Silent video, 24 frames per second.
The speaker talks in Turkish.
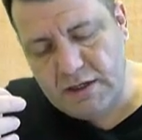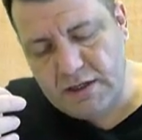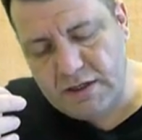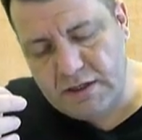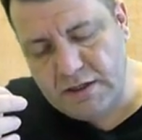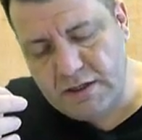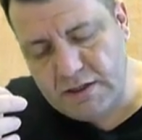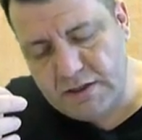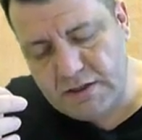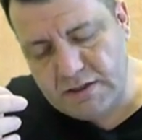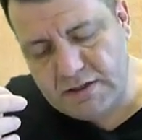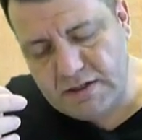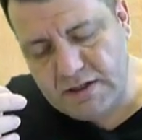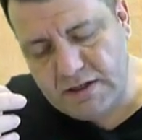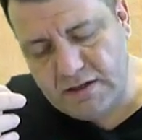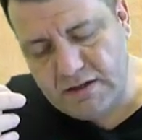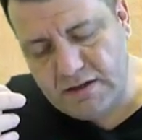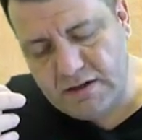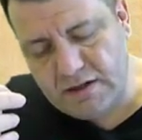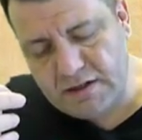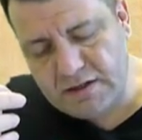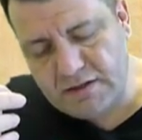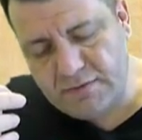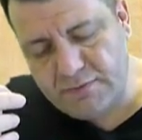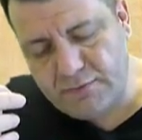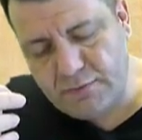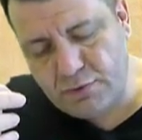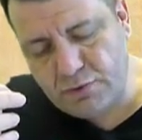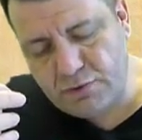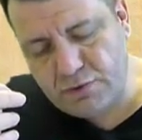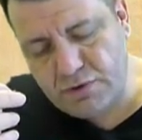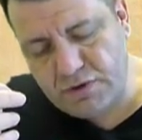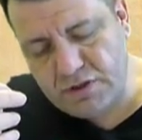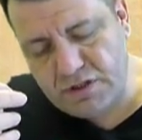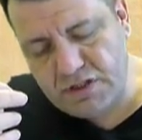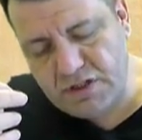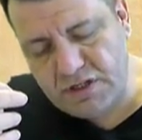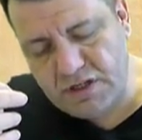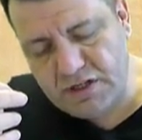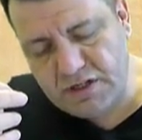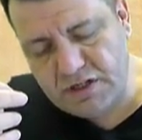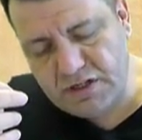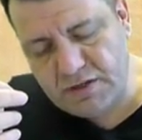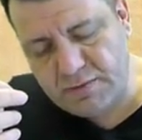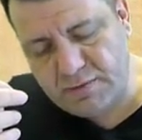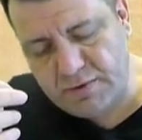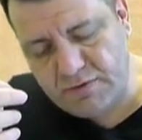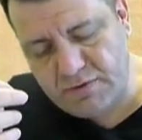E, silindir hacim fonksiyonu için yarı
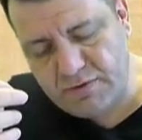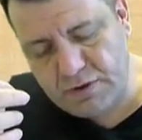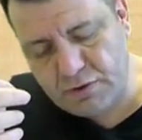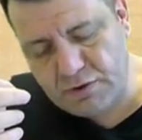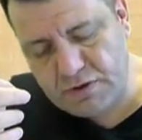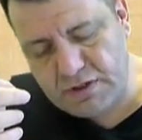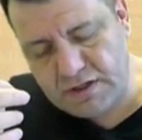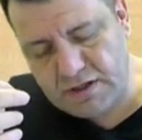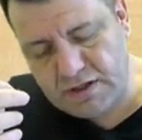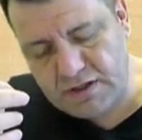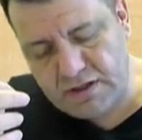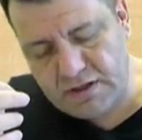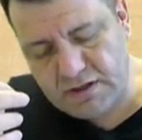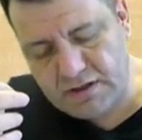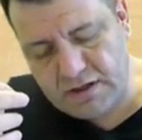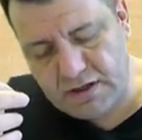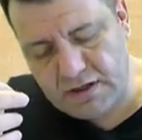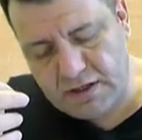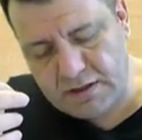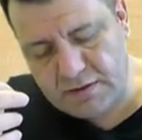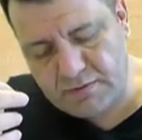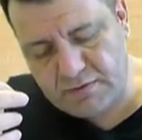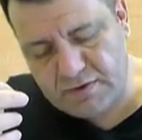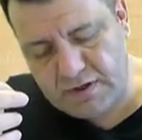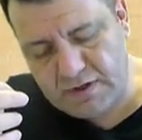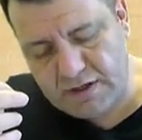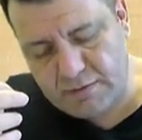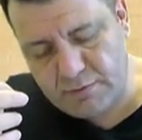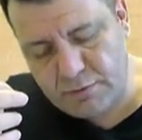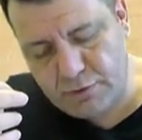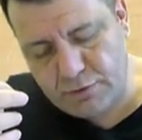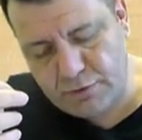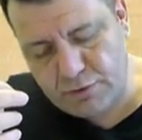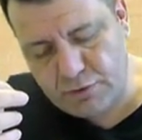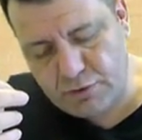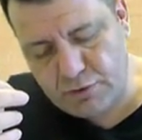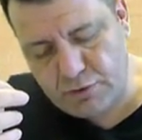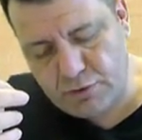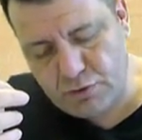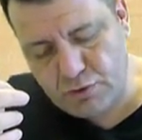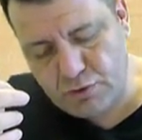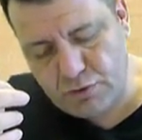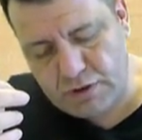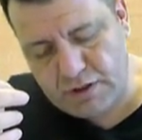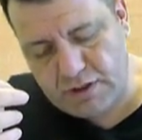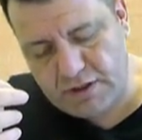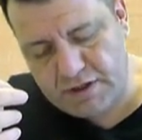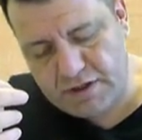çapa ve yüksekliğe ihtiyacımız var biliyorsunuz.
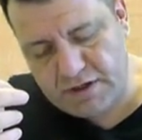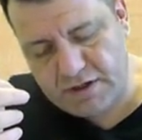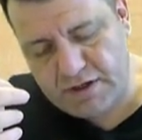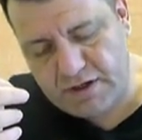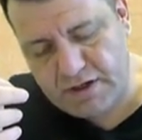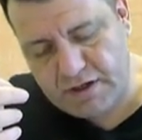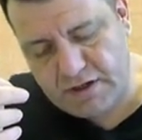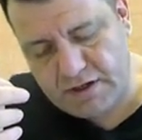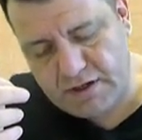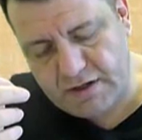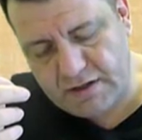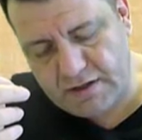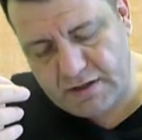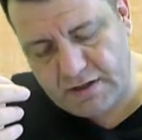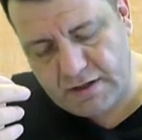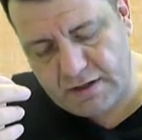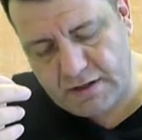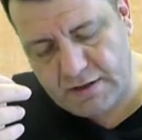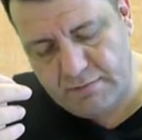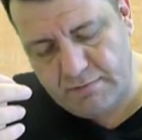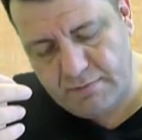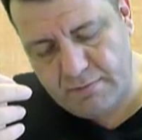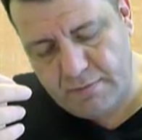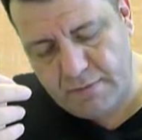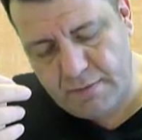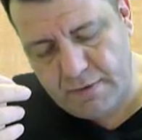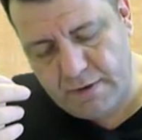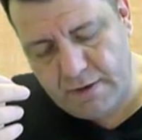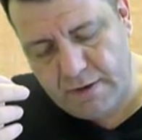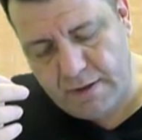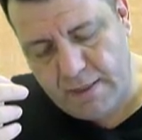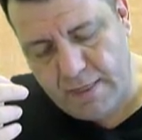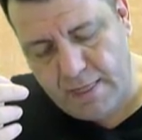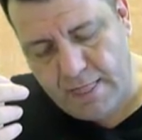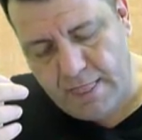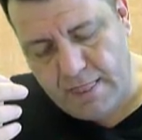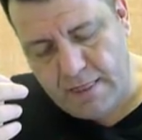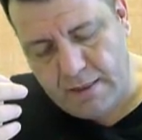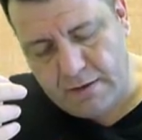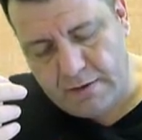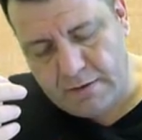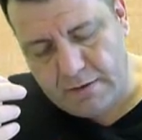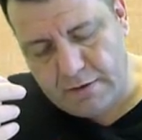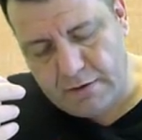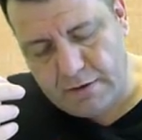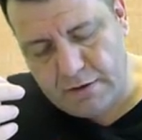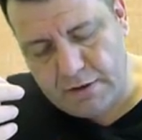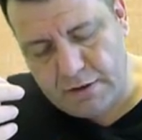Şuralara RR diyelim.
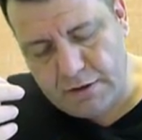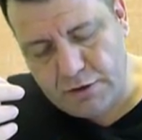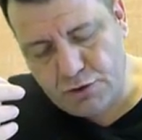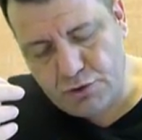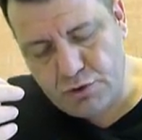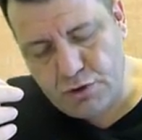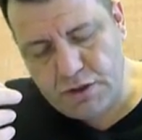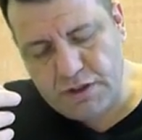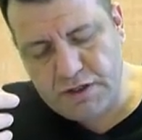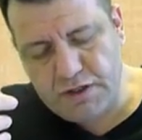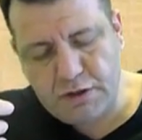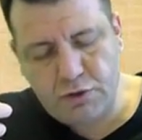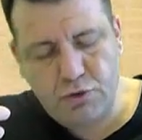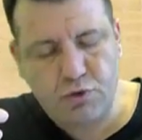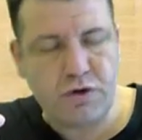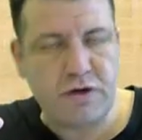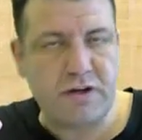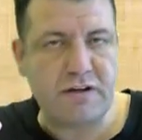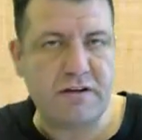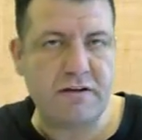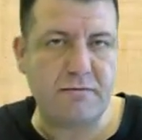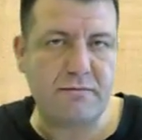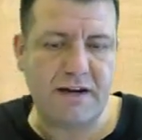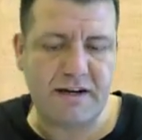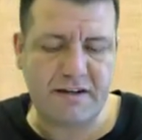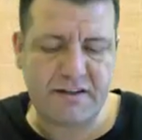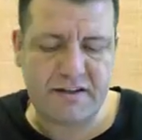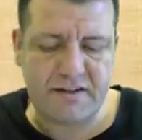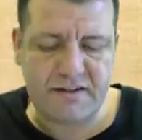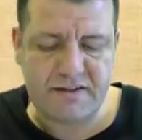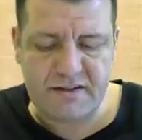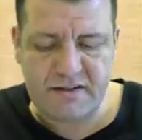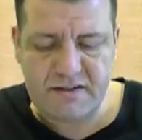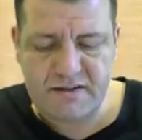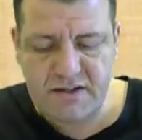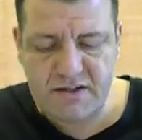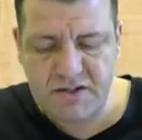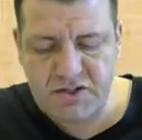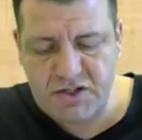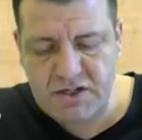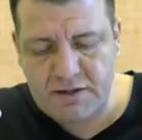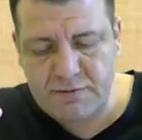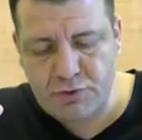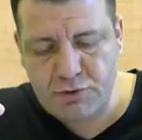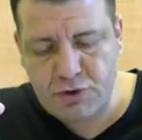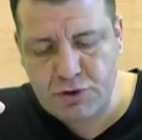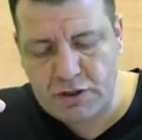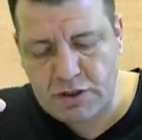E, şöyle de kürenin merkezini
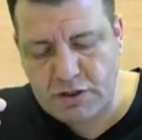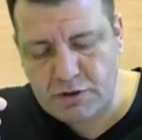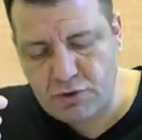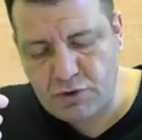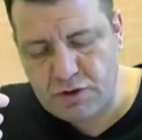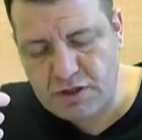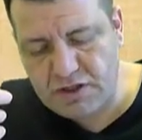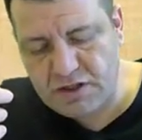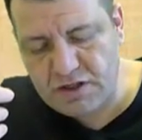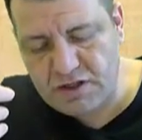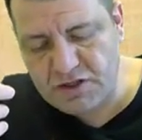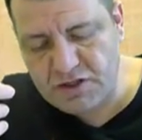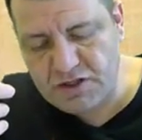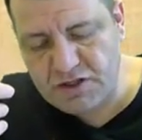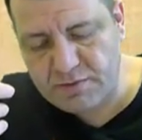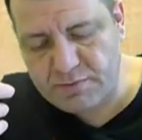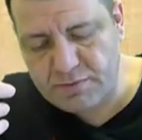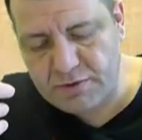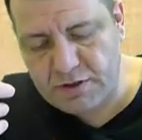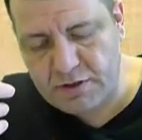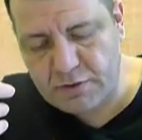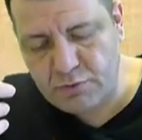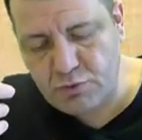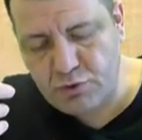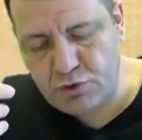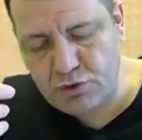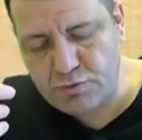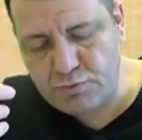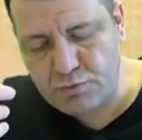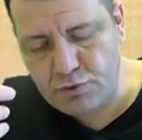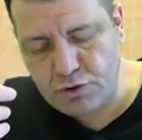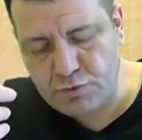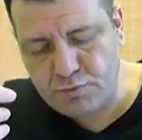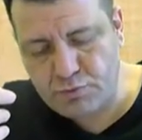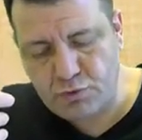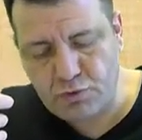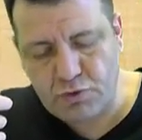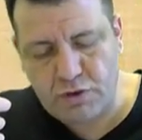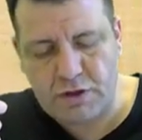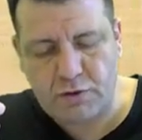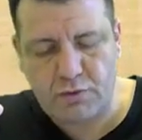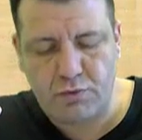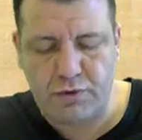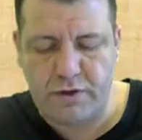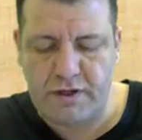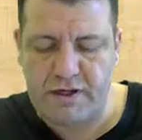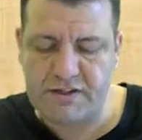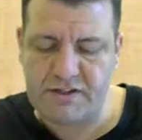seçelim. Çünkü kürenin yarı çapı da 3'müş. Bunu da
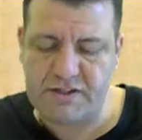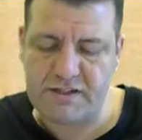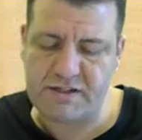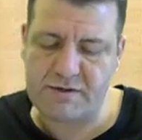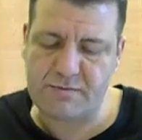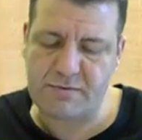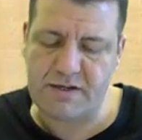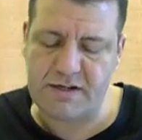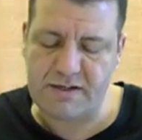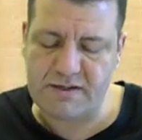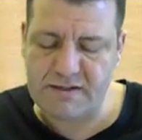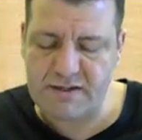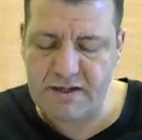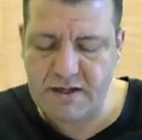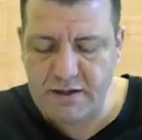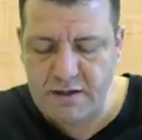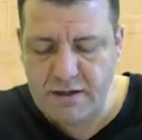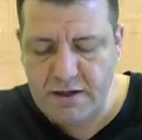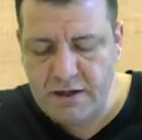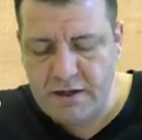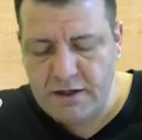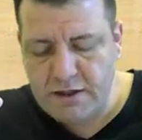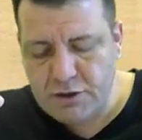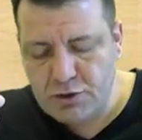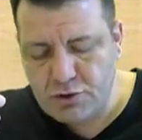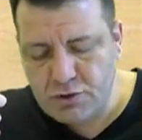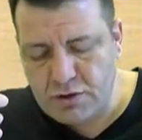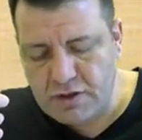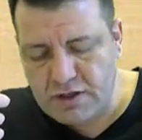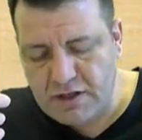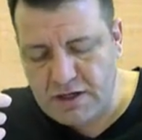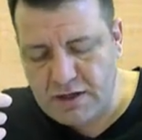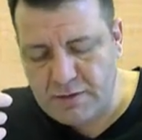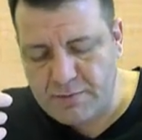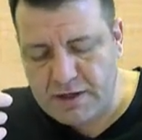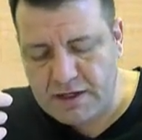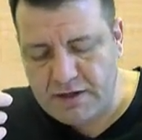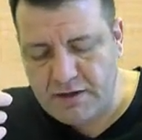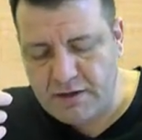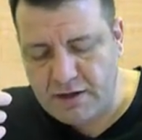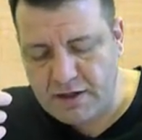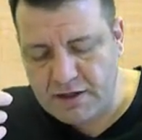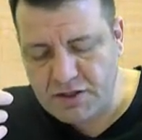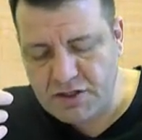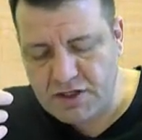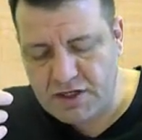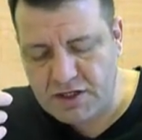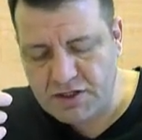kullanacağız birazdan. Şuralar ben
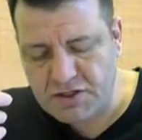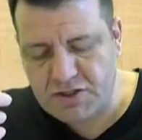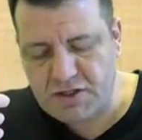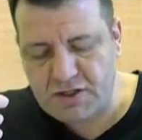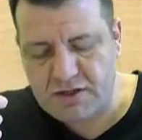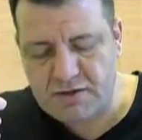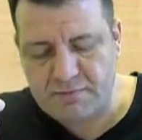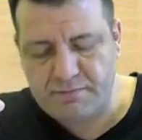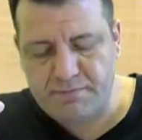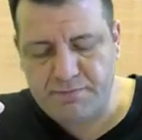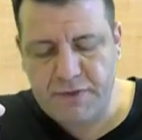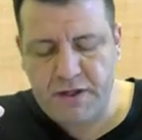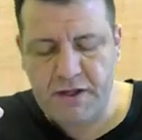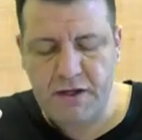HH dedim.